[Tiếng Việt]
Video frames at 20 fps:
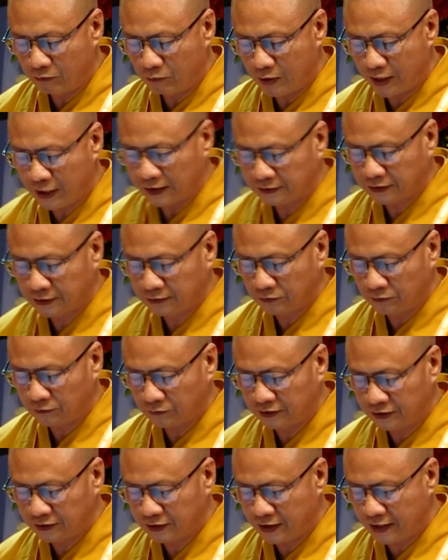Cộng hòa Dân chủ
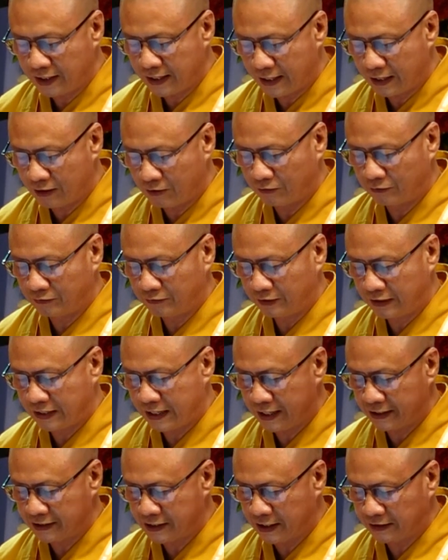Nhân dân Lào,
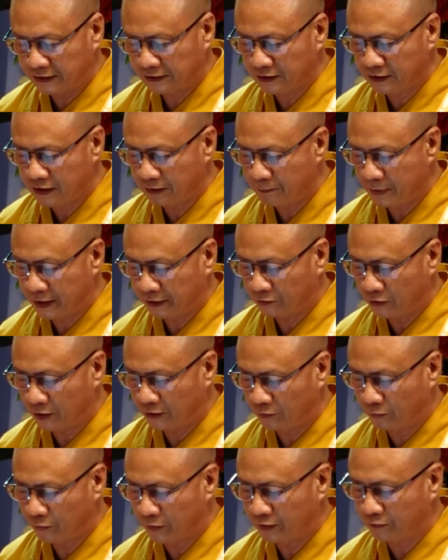Ngài Đại sứ đặc mệnh
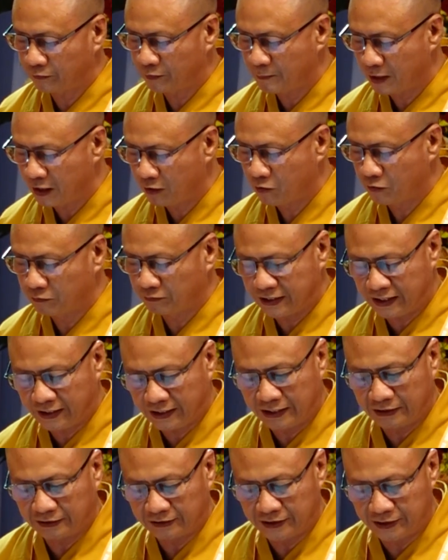toàn quyền Nguyễn Ba Hùng đã
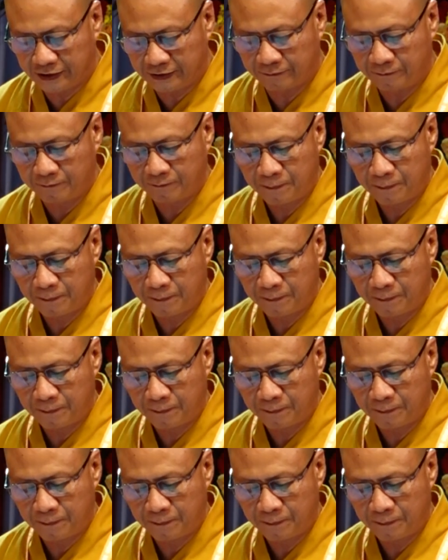khẳng định